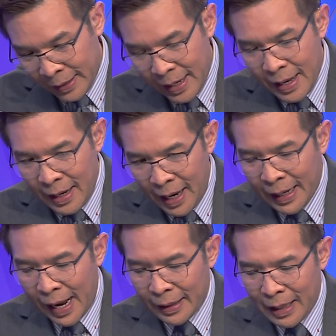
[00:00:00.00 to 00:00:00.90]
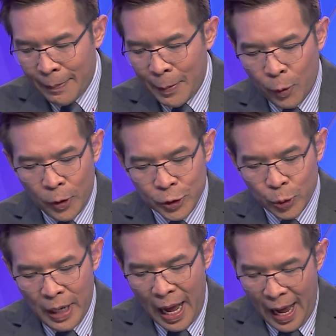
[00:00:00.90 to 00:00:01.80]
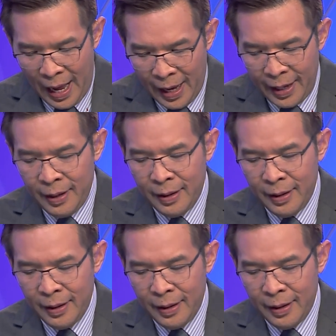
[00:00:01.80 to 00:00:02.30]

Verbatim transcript: น และการกระทำให้บุคคลสูญหาย